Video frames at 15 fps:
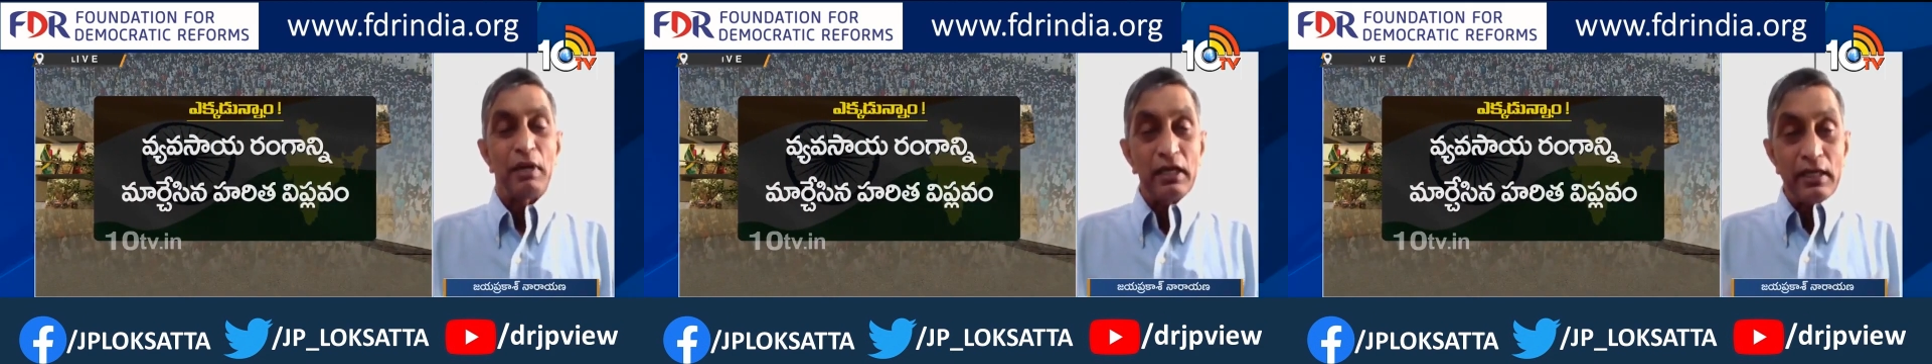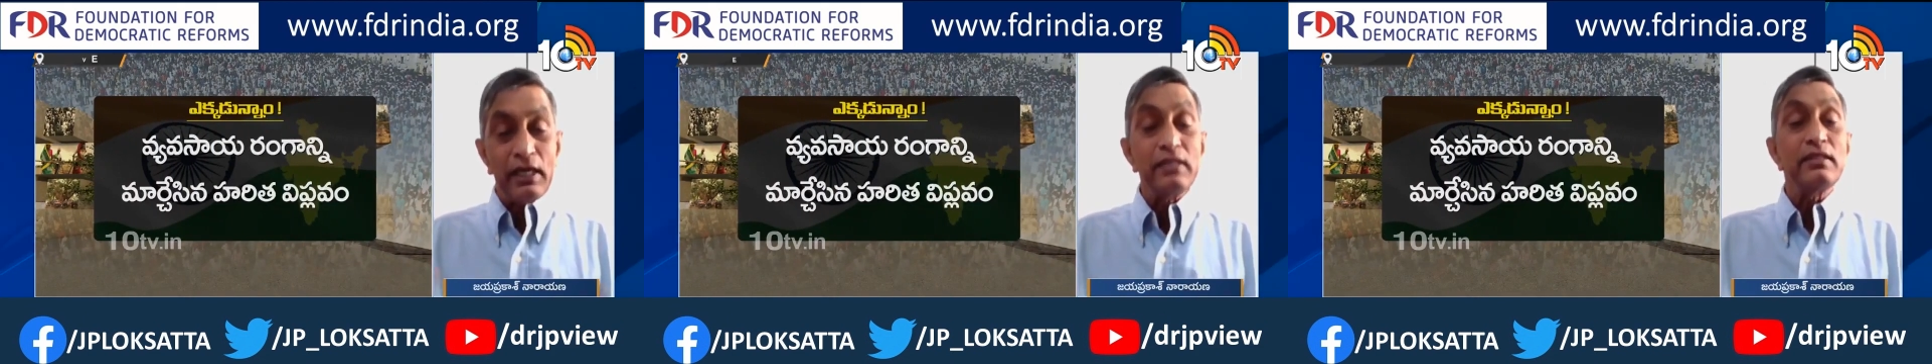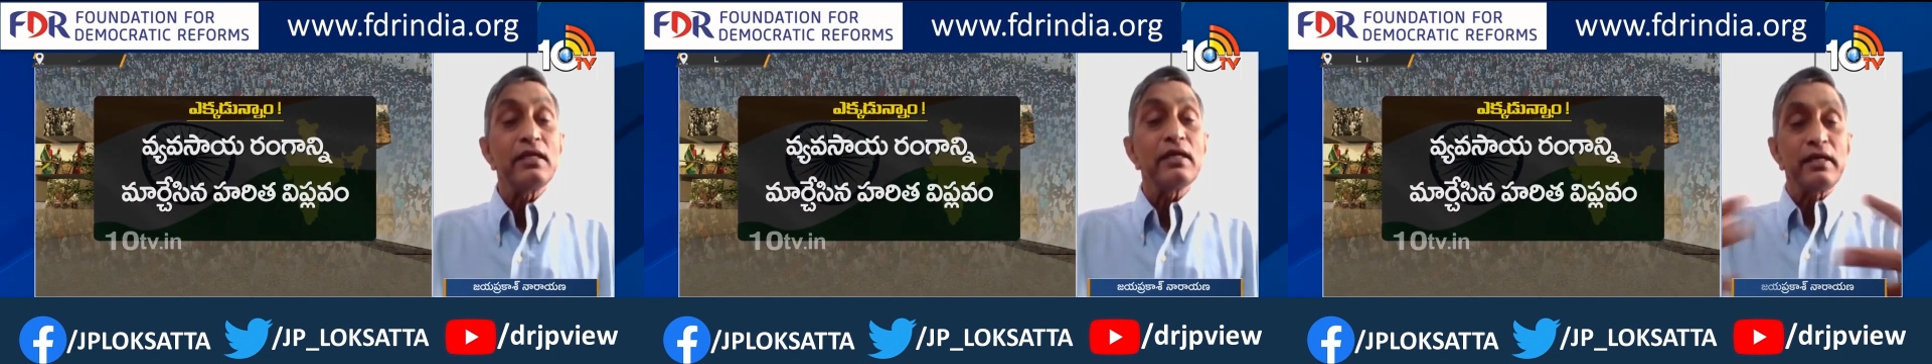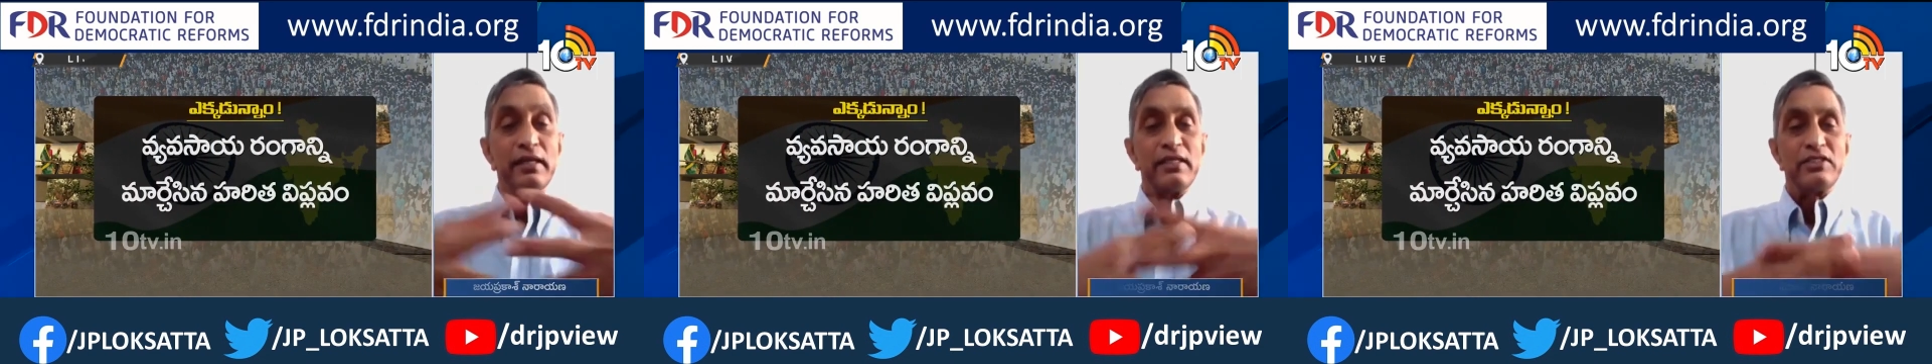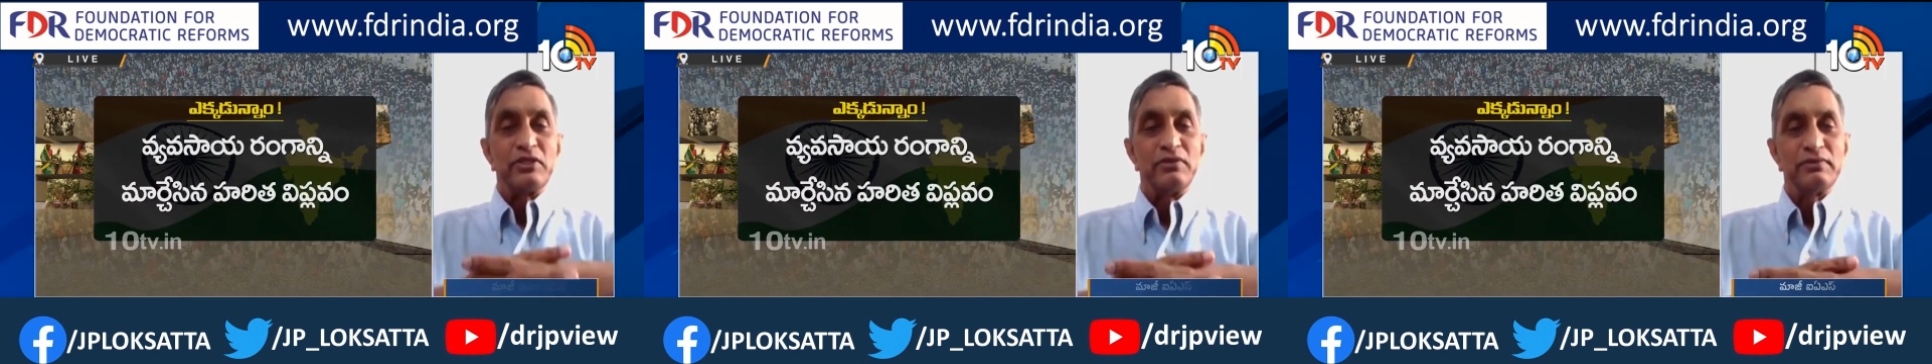మనం
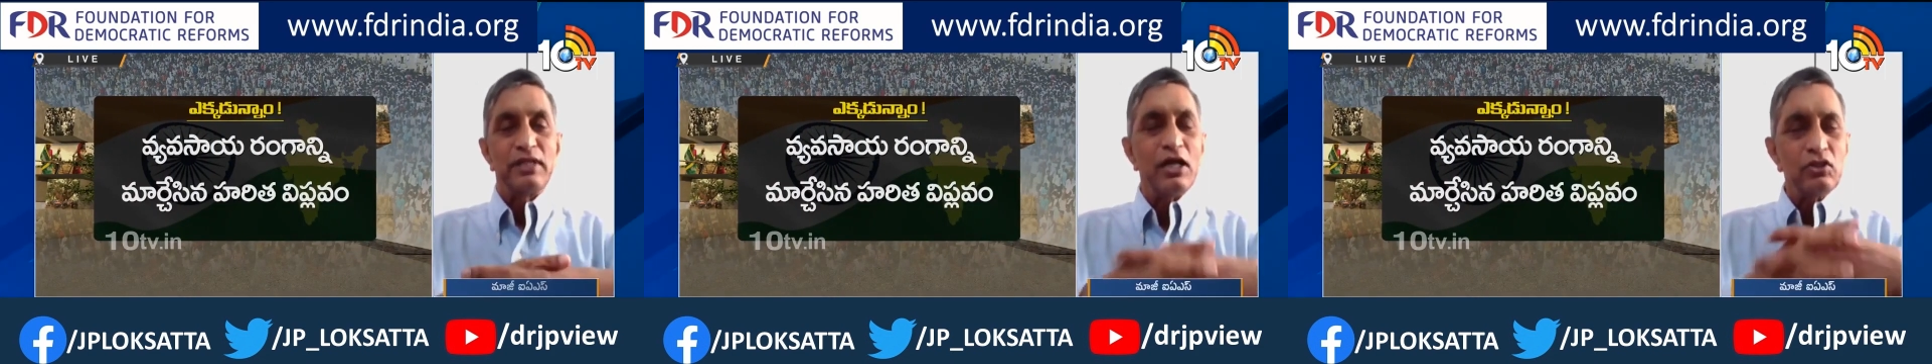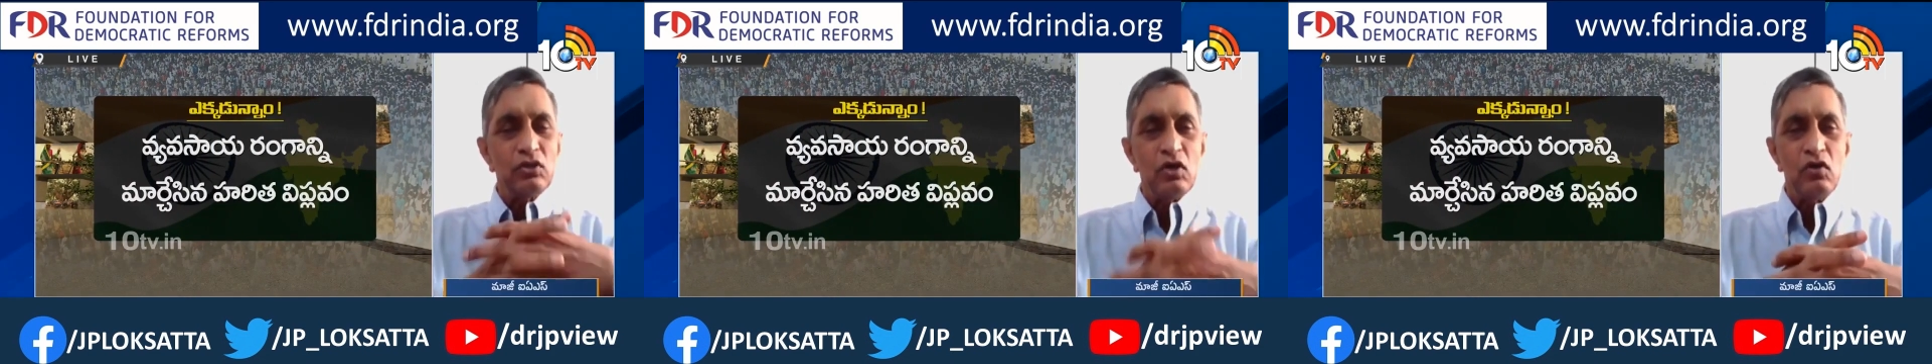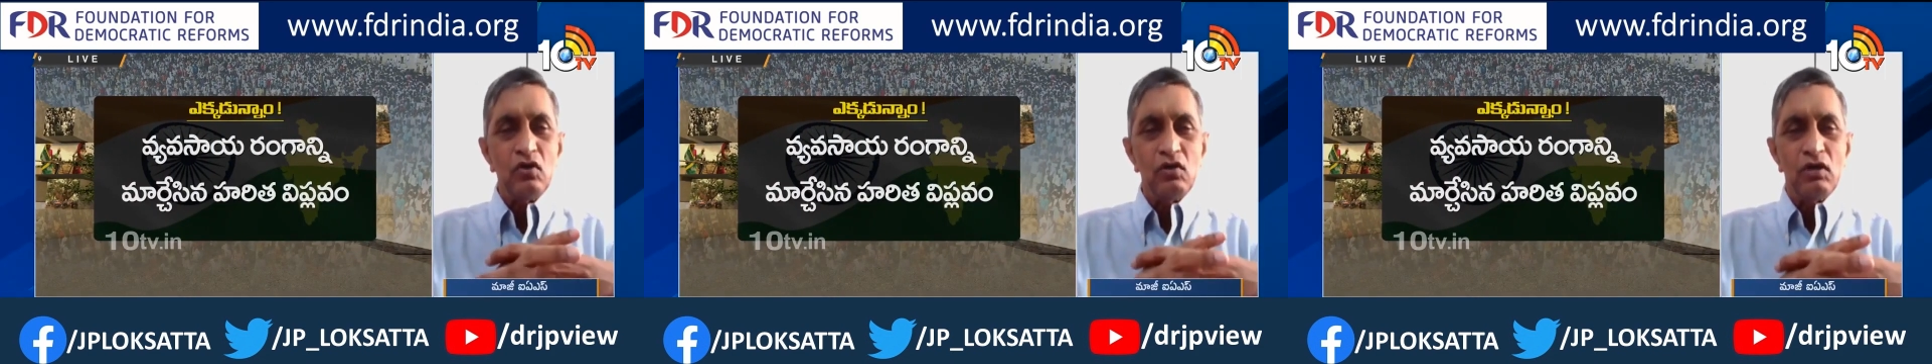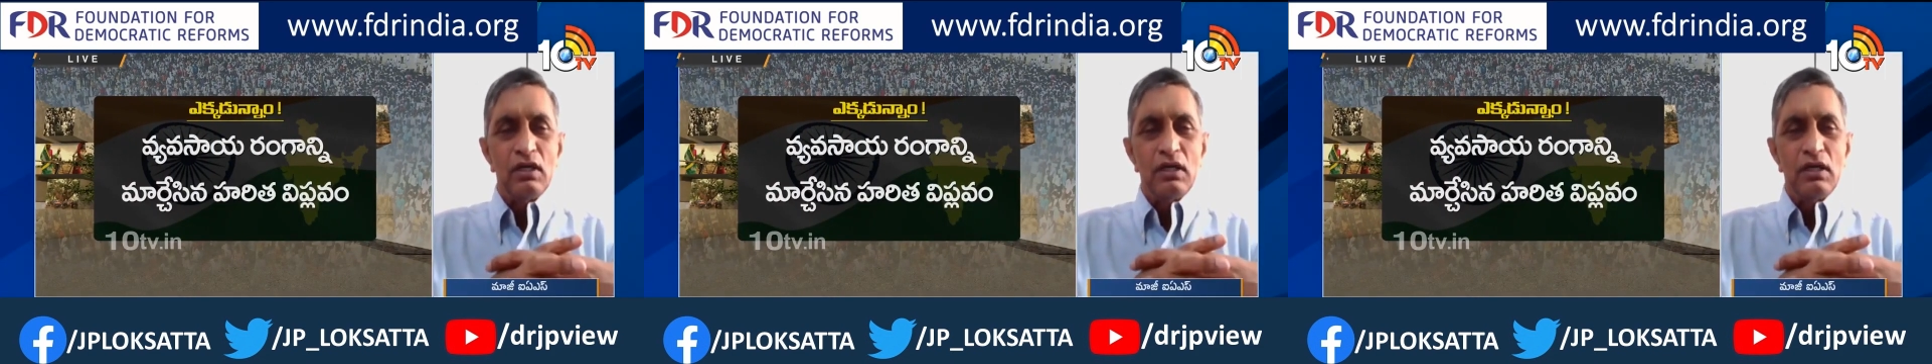కేంద్రీకరించాం దాంతో